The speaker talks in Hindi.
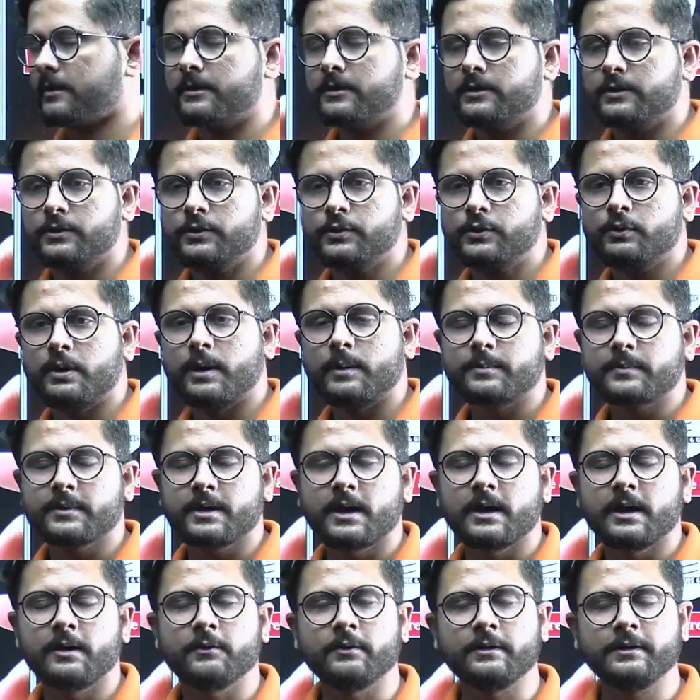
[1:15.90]
जो आपका
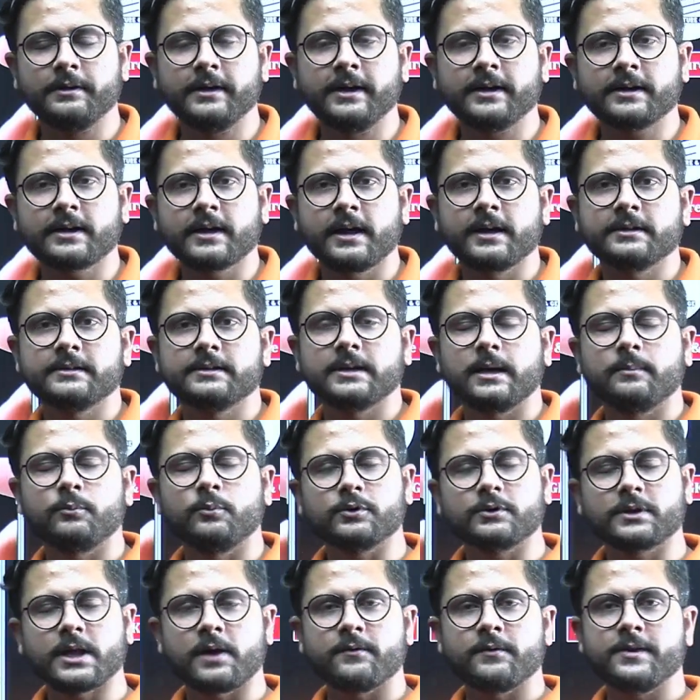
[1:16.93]
नेट का एग्जाम होता
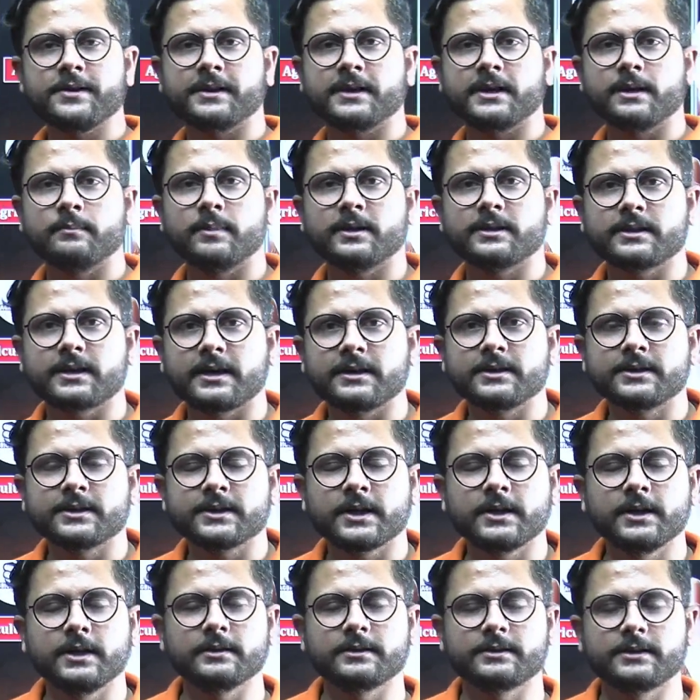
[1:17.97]
है वेजिटेबल साइंस
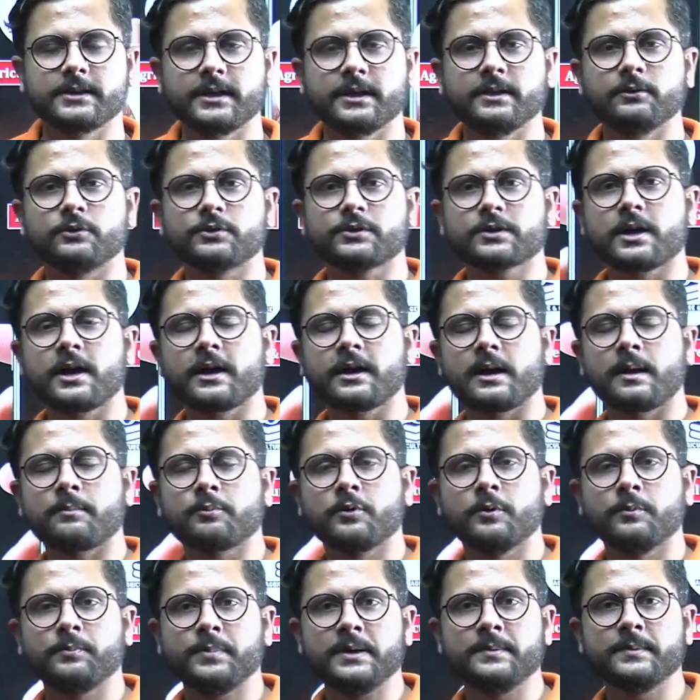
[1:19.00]
से उसका अगर आपको
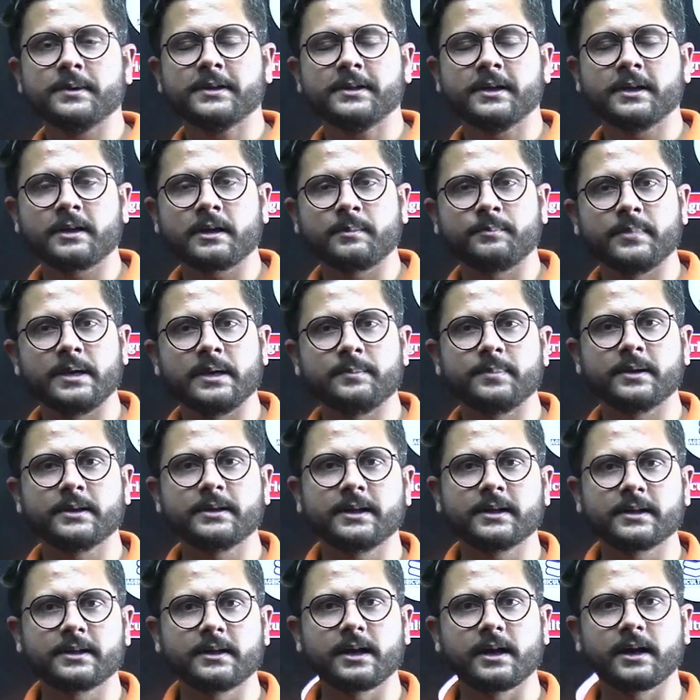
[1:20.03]
प्रीवियस ईयर का पेपर
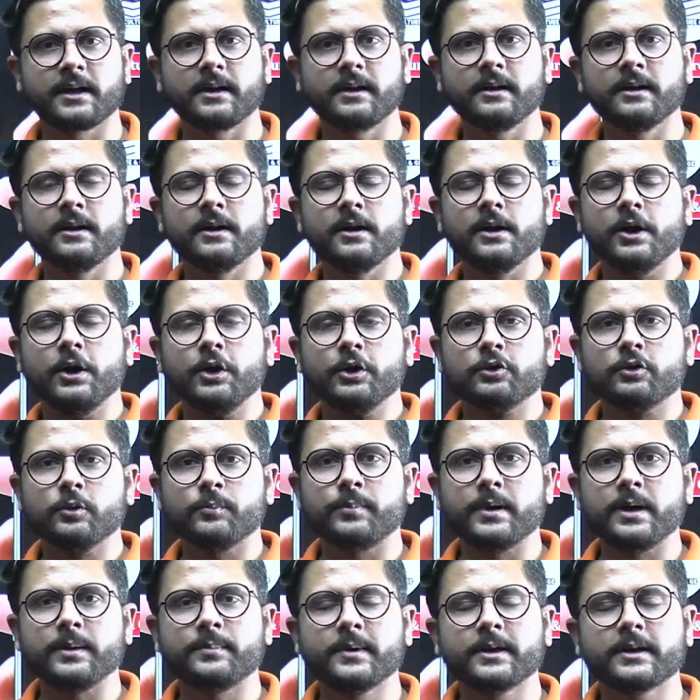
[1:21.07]
देखना है तो
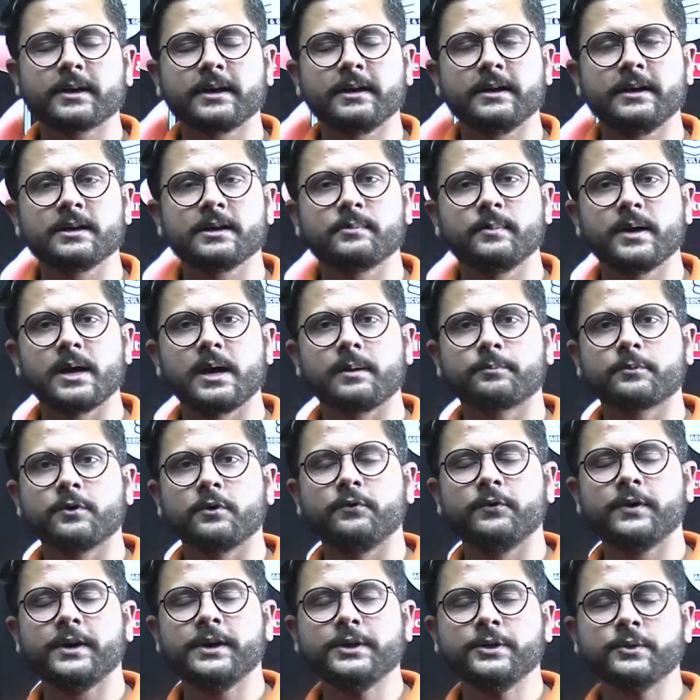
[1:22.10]
पेपर की लिंक मैं आपको
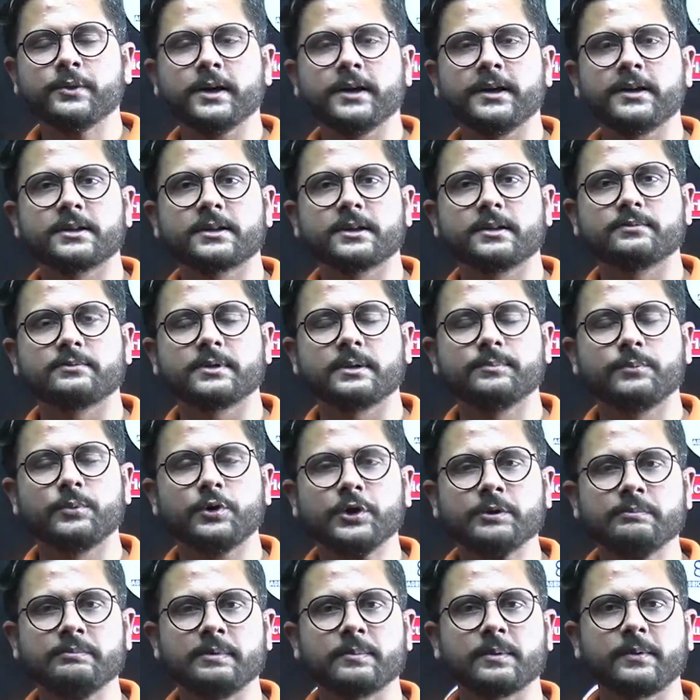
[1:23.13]
वीडियो के डिस्क्रिप्शन बॉक्स
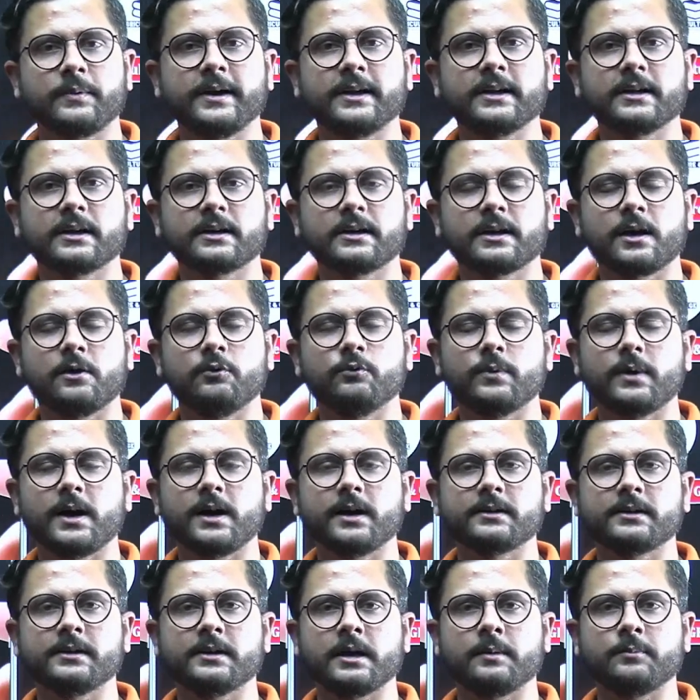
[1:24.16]
में प्रोवाइड कर रहा हूँ वहाँ से
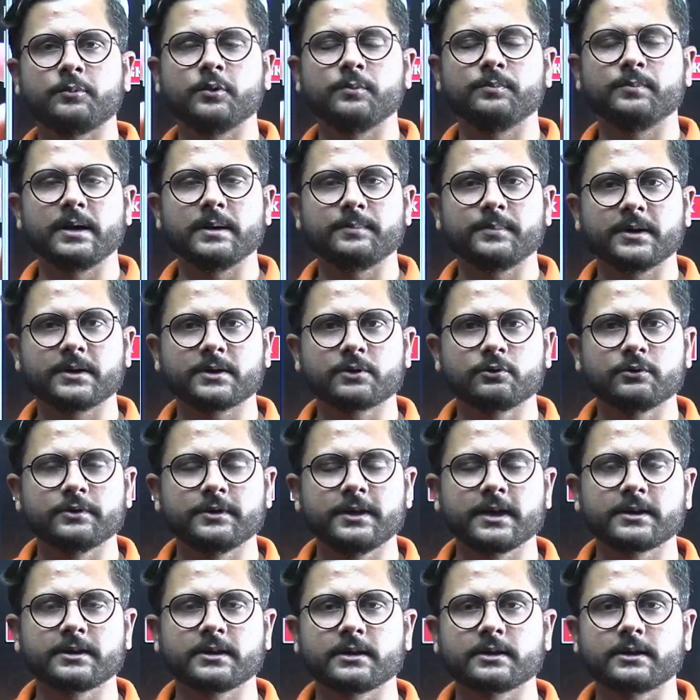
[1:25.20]
आप उन पेपर्स को देख
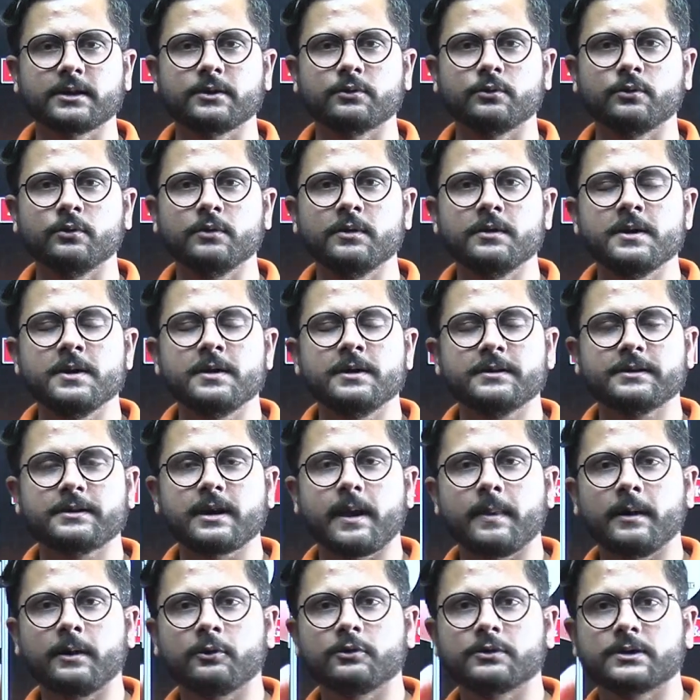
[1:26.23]
सकते हो चैनल
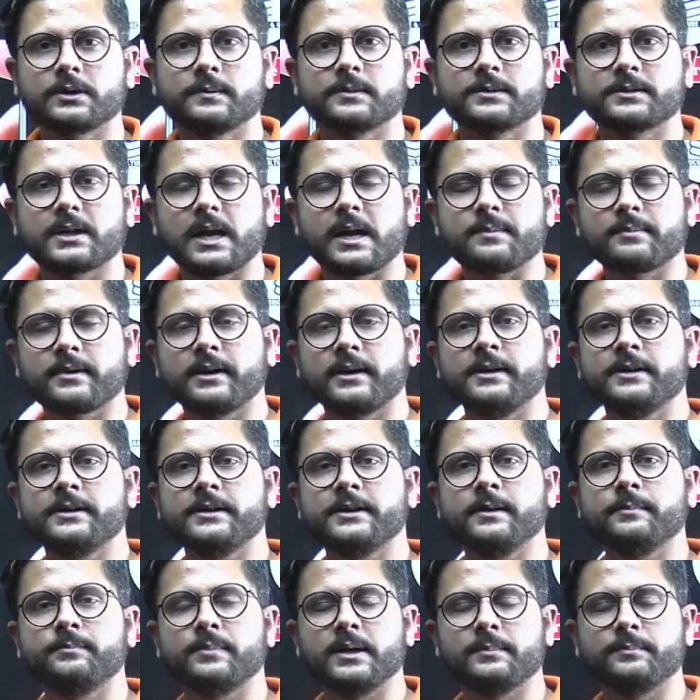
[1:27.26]
को सब्सक्राइब कर लीजिए
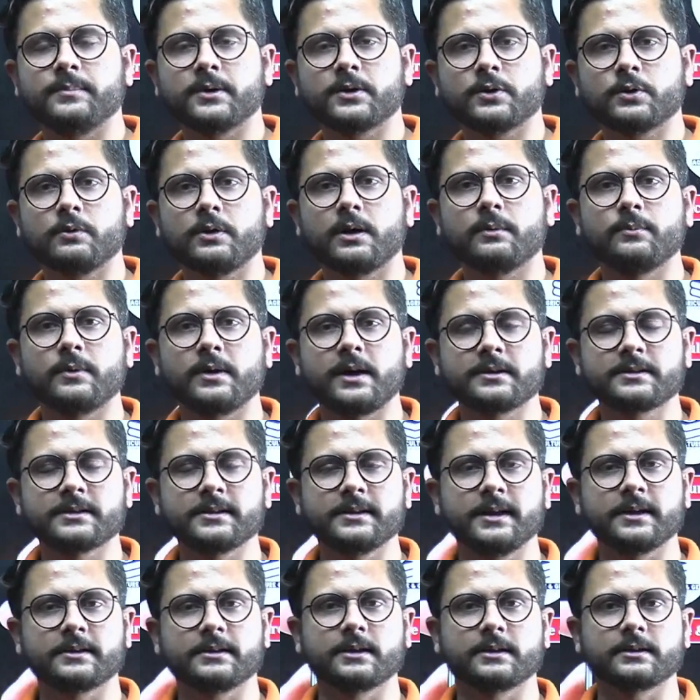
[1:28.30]
पेपर को आप वहाँ से देख
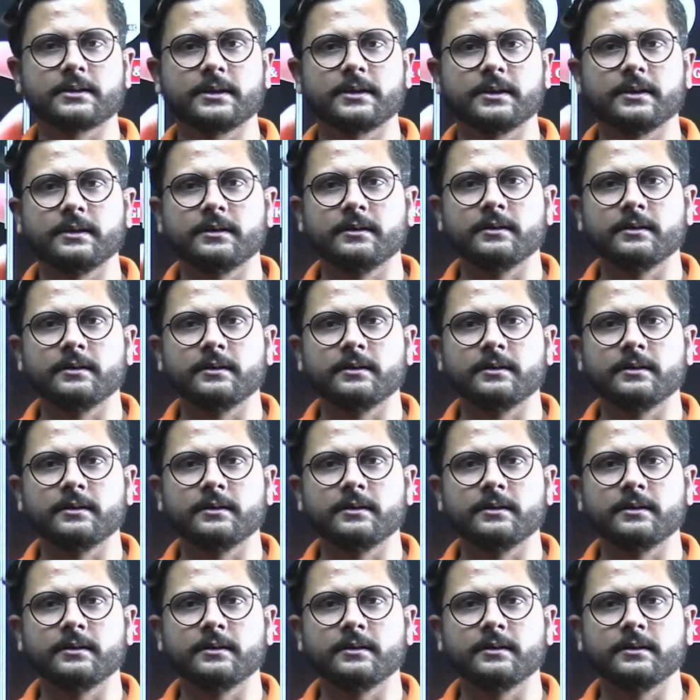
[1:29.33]
सकते हैं